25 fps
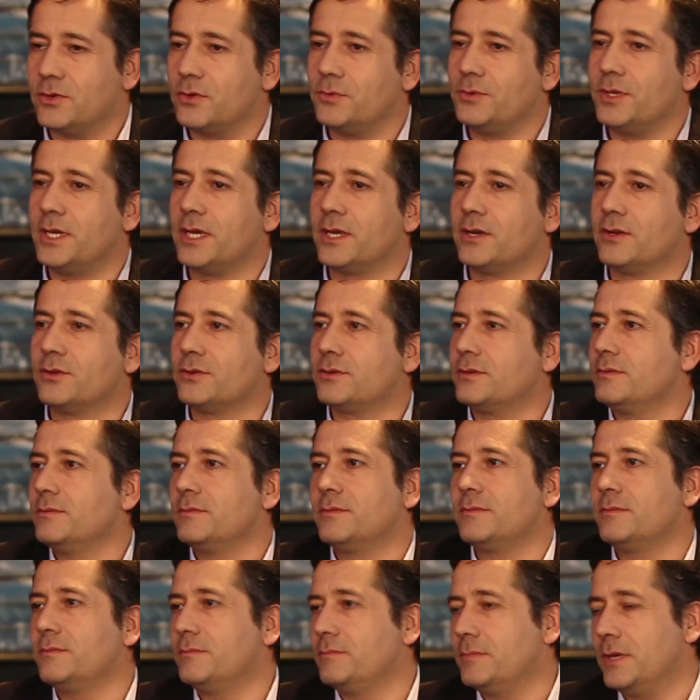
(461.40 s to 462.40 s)
de gobierno,
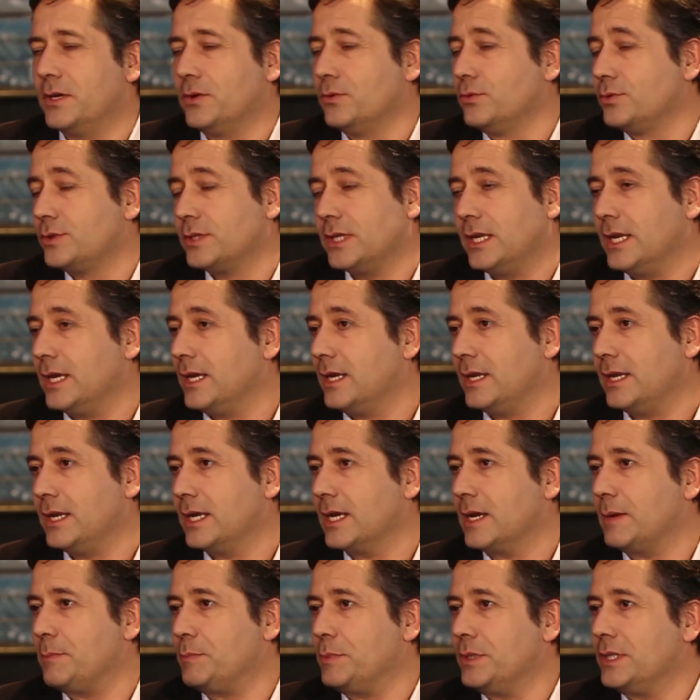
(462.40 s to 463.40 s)
me gusta
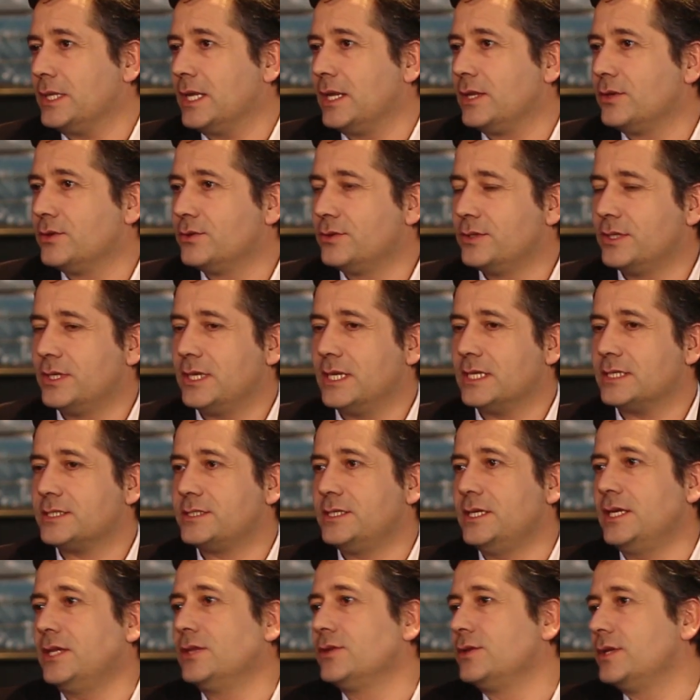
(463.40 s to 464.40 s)
la, capital donde
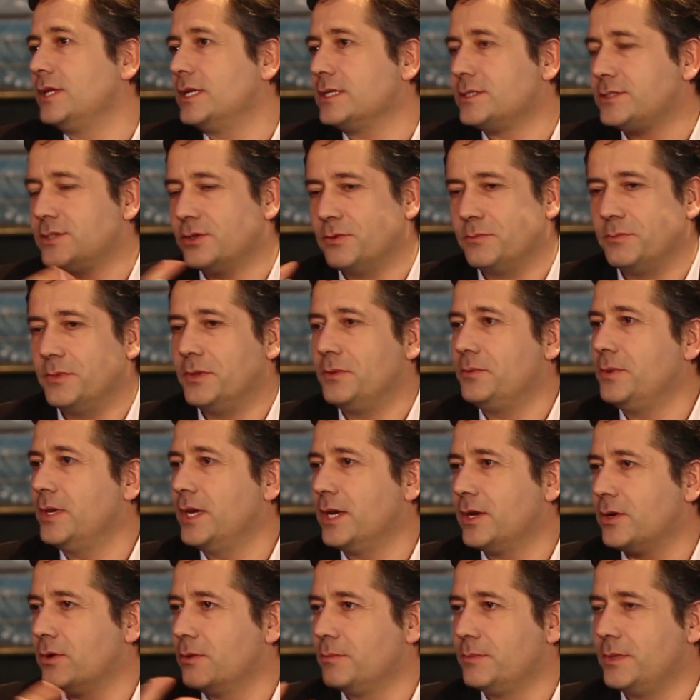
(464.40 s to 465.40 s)
nací, donde nacieron mis
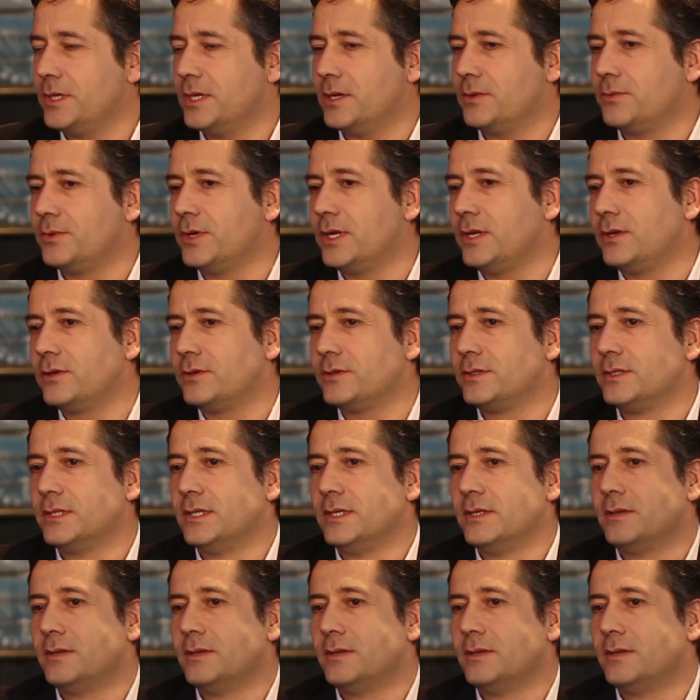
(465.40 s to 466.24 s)
viejos, mis abuelos,